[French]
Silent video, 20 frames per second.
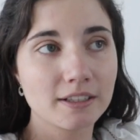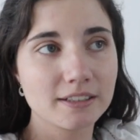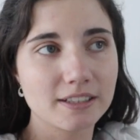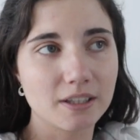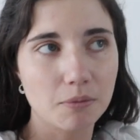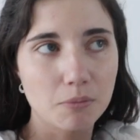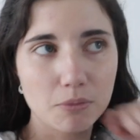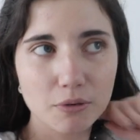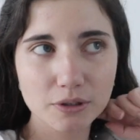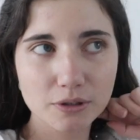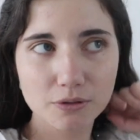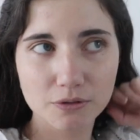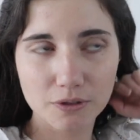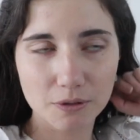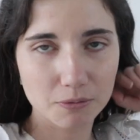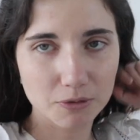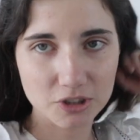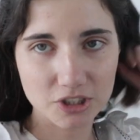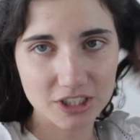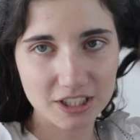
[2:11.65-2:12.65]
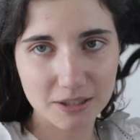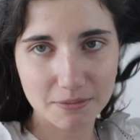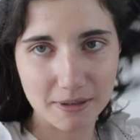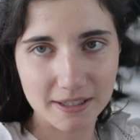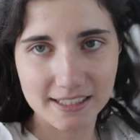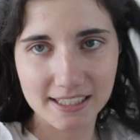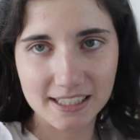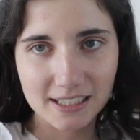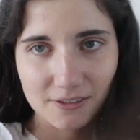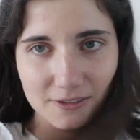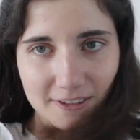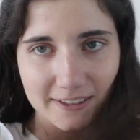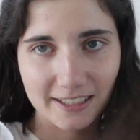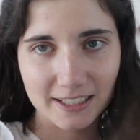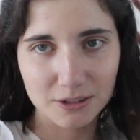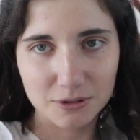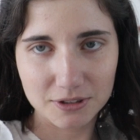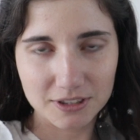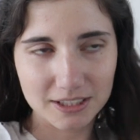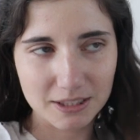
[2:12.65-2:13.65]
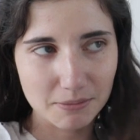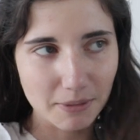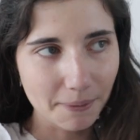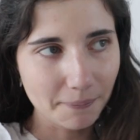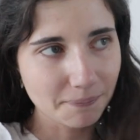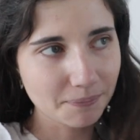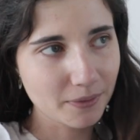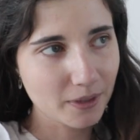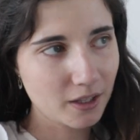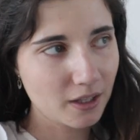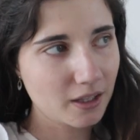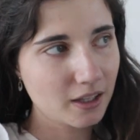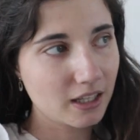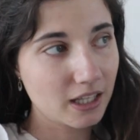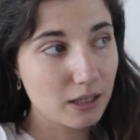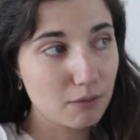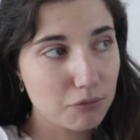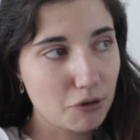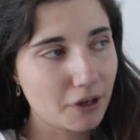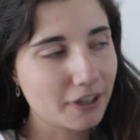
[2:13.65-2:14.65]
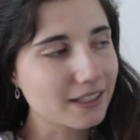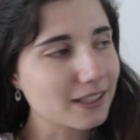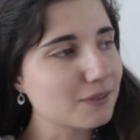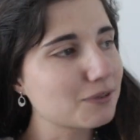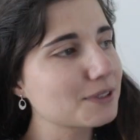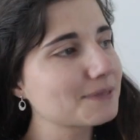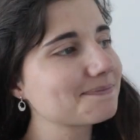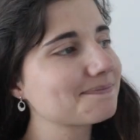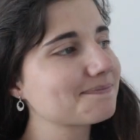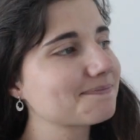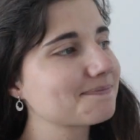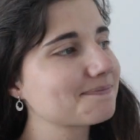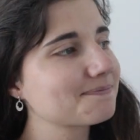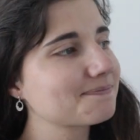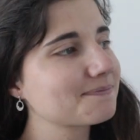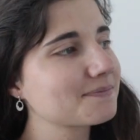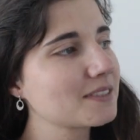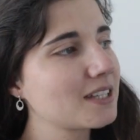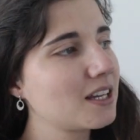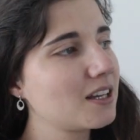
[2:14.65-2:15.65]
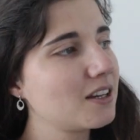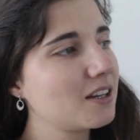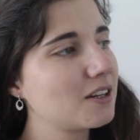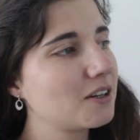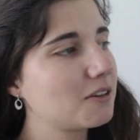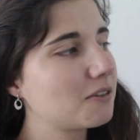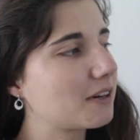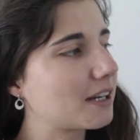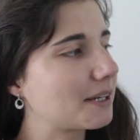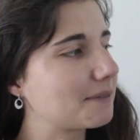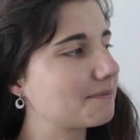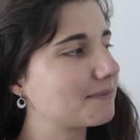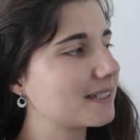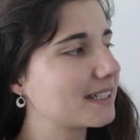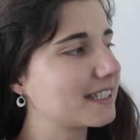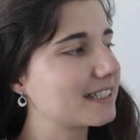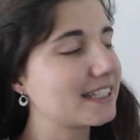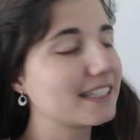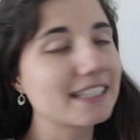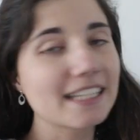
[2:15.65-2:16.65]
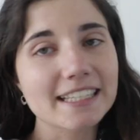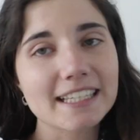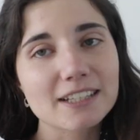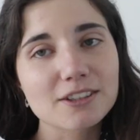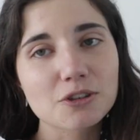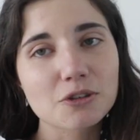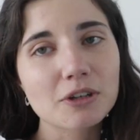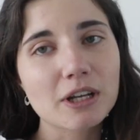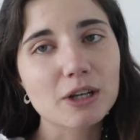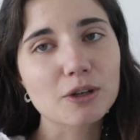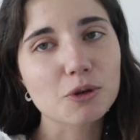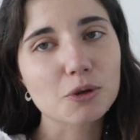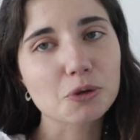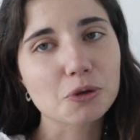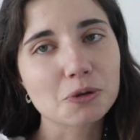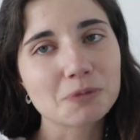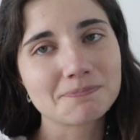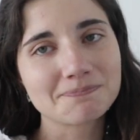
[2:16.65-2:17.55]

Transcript: Dumbo, il devait manger des bananes avant d'aller au cinéma et boire un café. Voilà. Et Eden, à 4 ans, l'a cru.